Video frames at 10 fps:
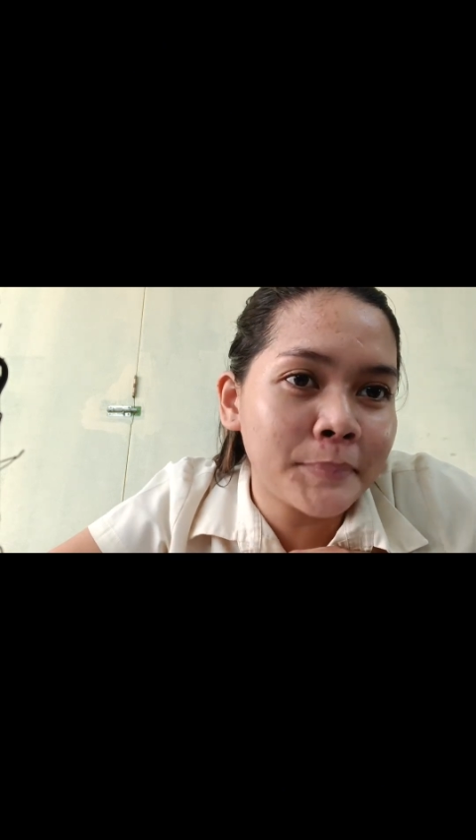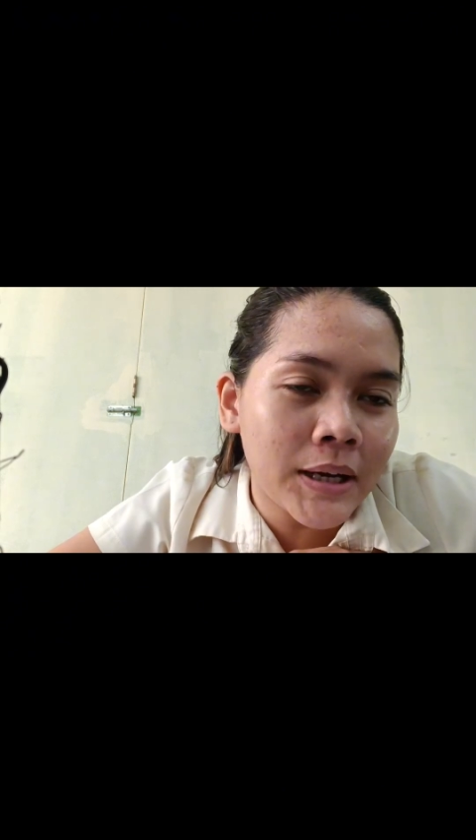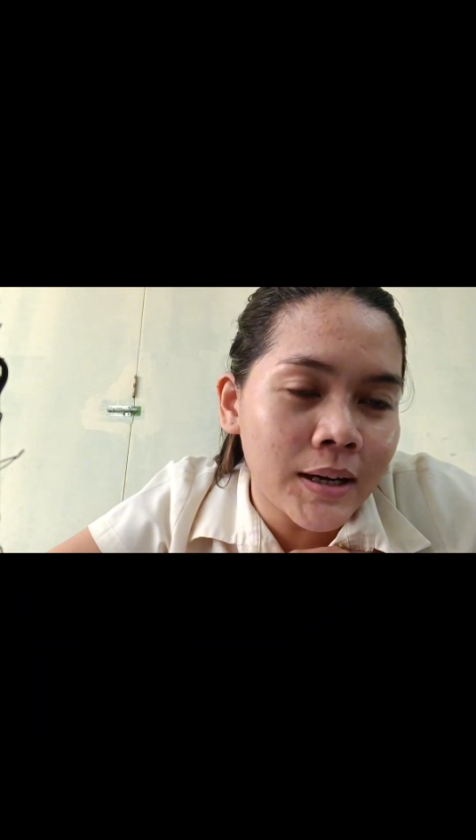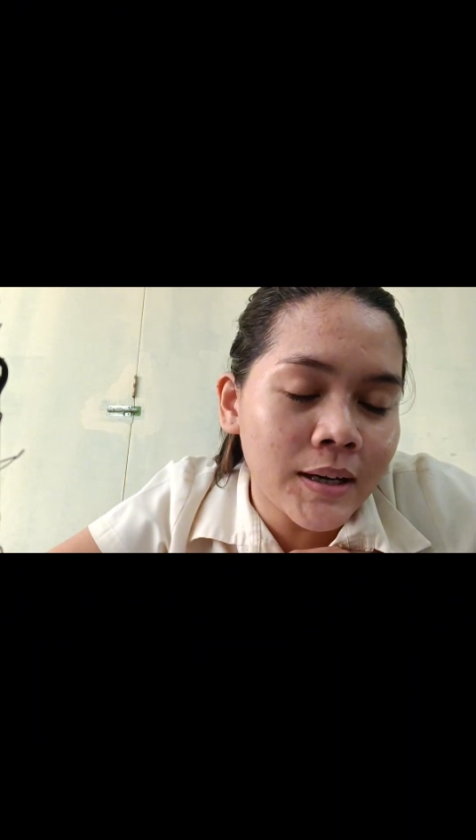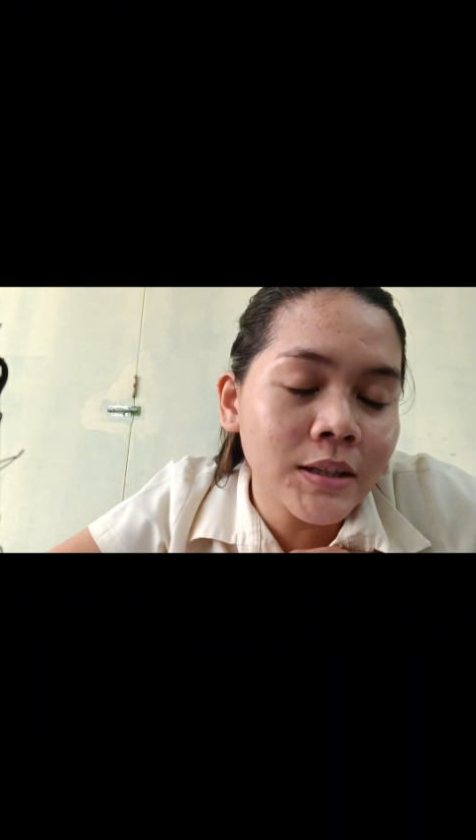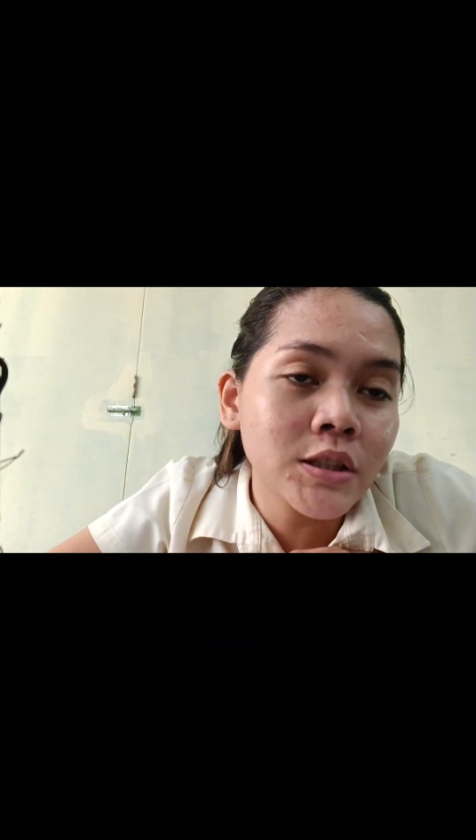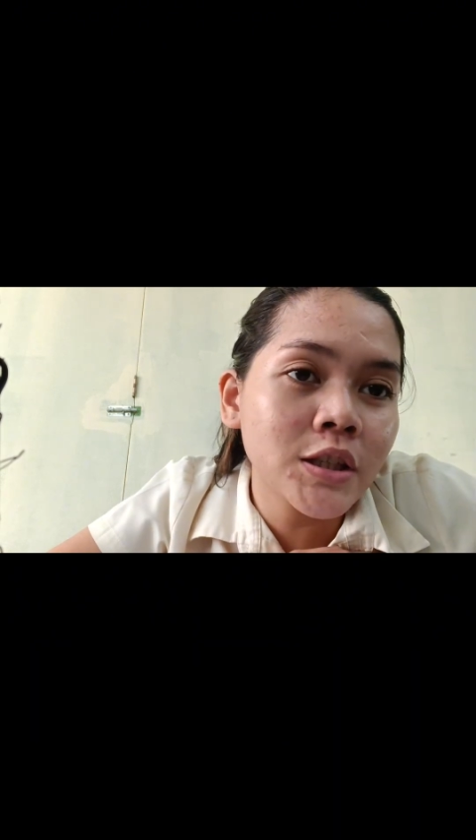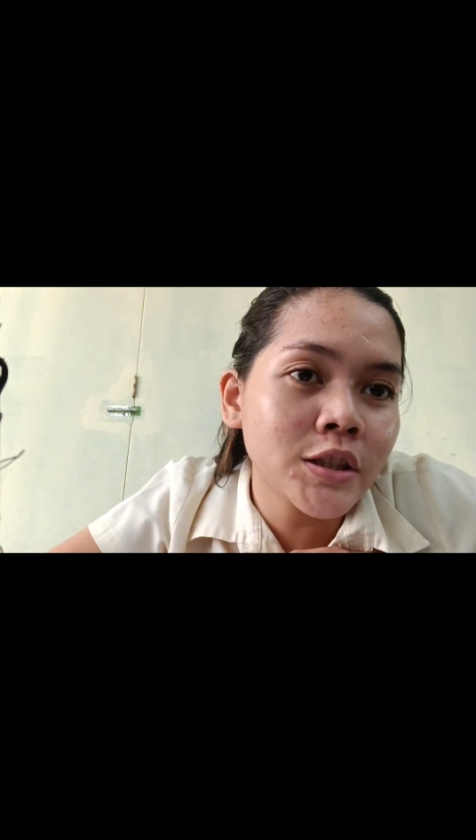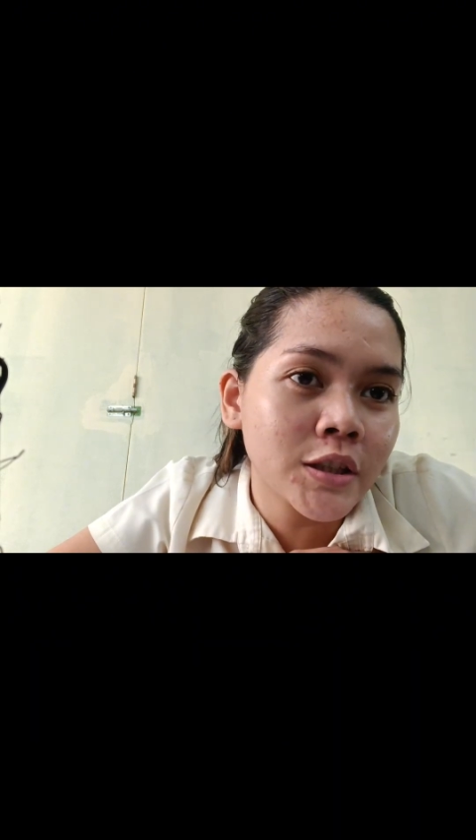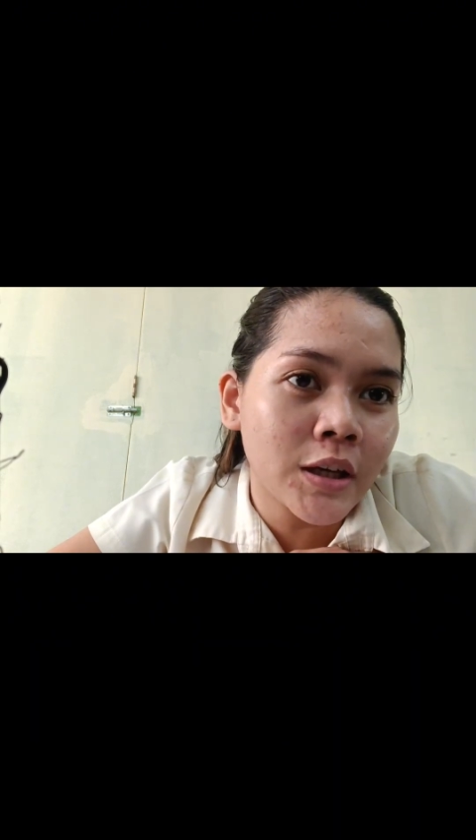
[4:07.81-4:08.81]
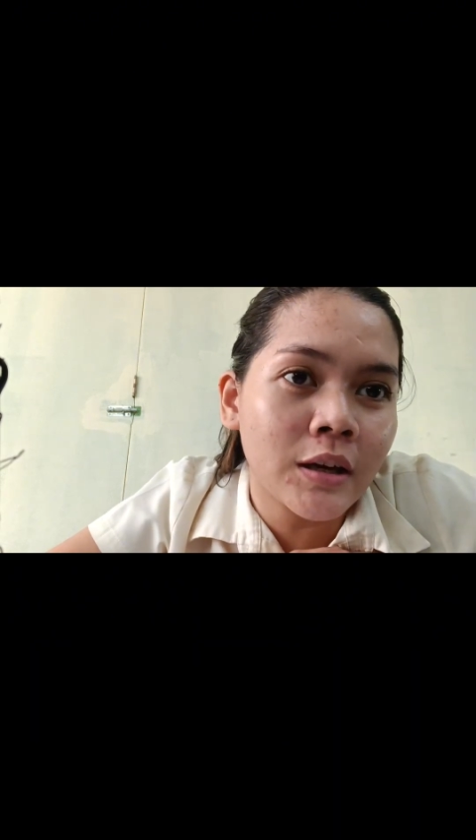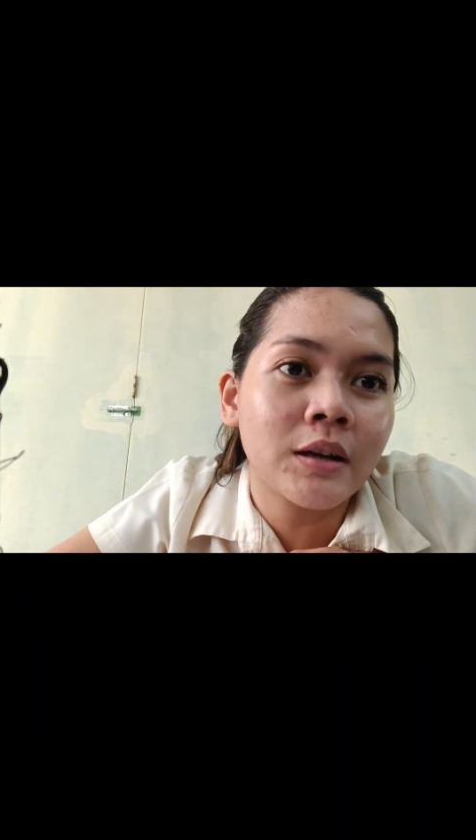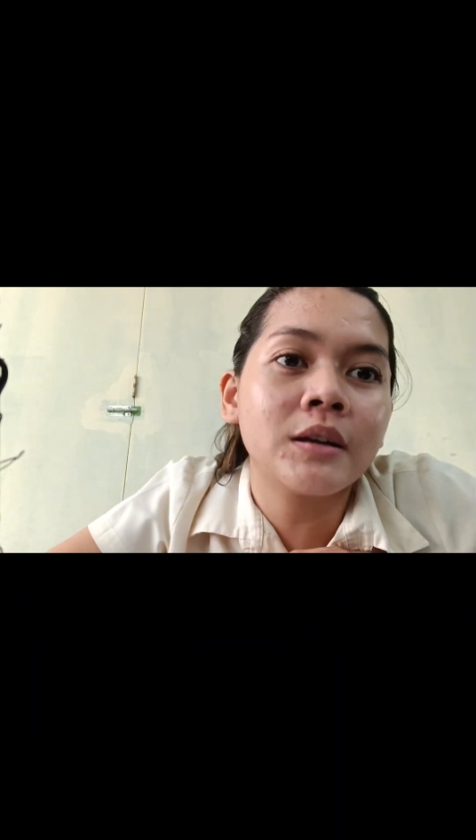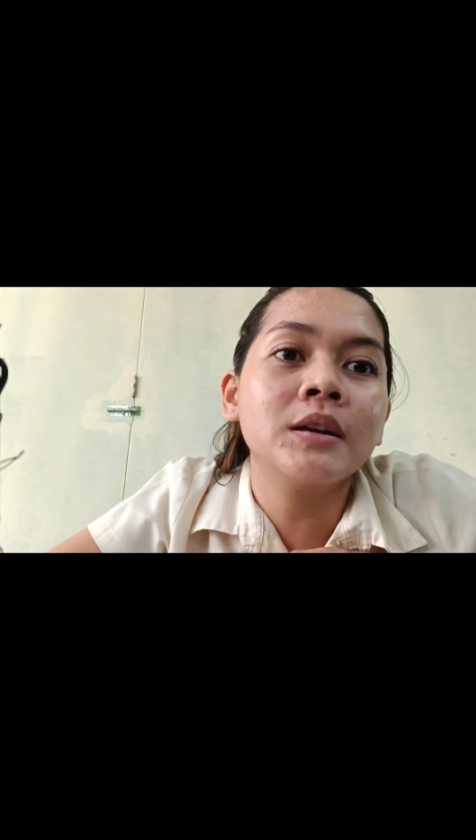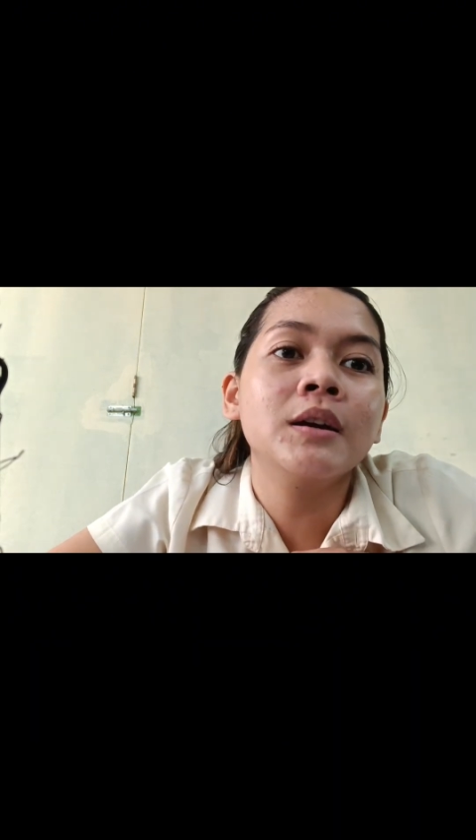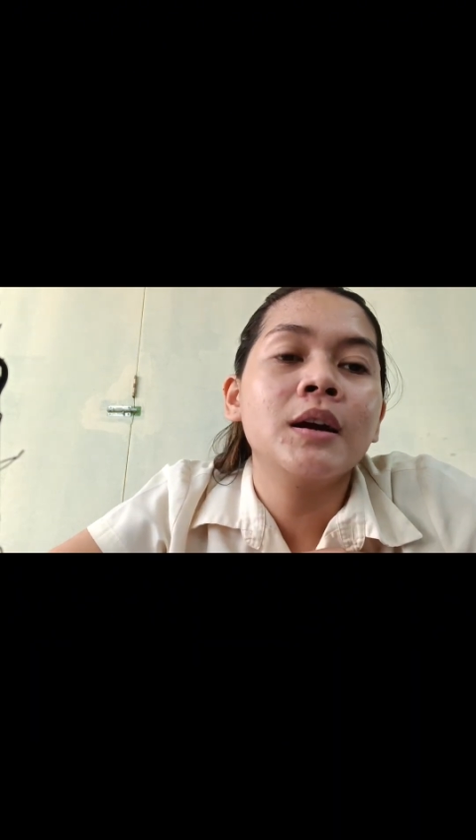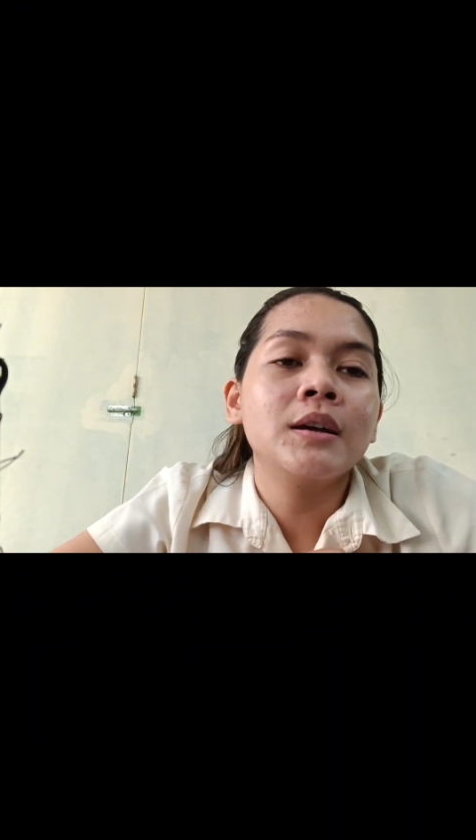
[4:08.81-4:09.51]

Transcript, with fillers: pag-share